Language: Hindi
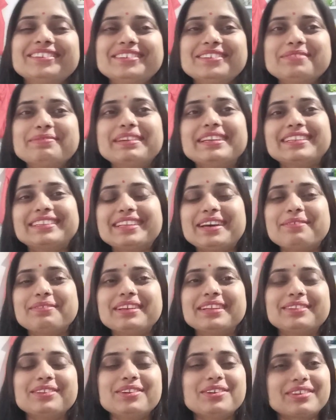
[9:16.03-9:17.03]
तो मेरी
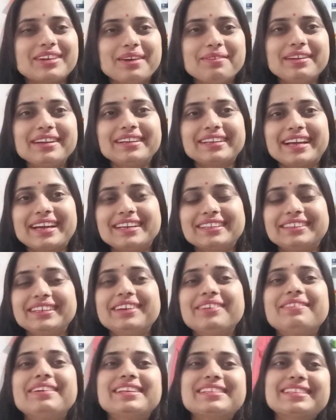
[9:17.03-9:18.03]
तबीयत लोग कमेंट करते
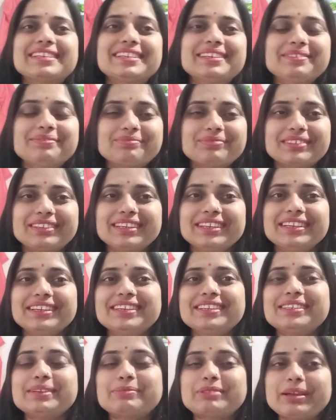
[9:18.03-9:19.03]
हैं वैसे
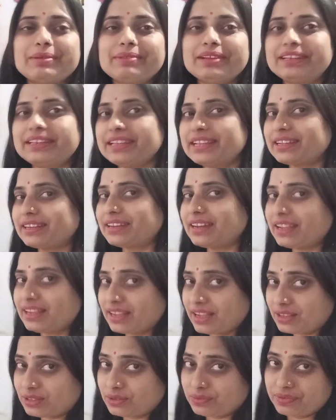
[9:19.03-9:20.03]
कि जब तबीयत ठीक
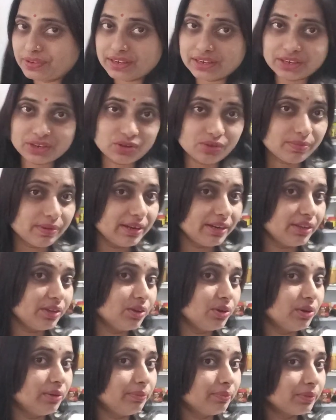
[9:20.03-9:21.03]
नहीं है तो फिर क्यों
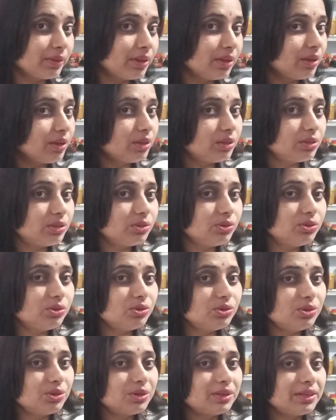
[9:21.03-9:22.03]
वीडियो
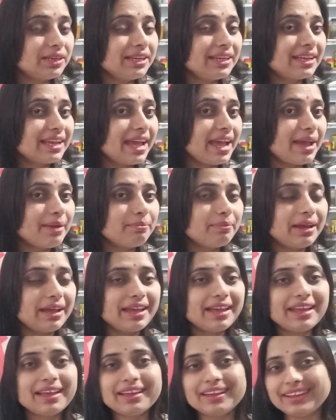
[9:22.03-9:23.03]
तो ठीक है
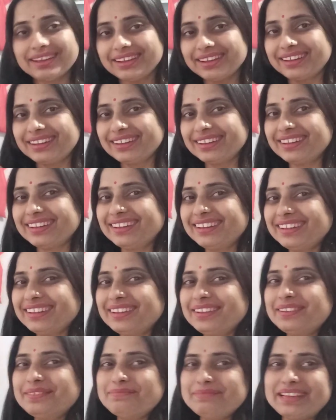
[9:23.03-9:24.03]

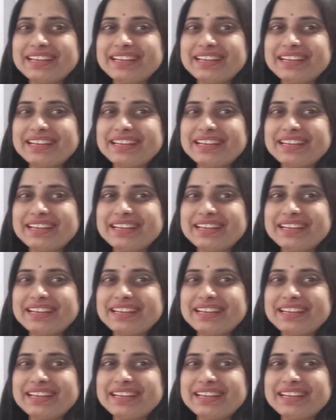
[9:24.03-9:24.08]
मैं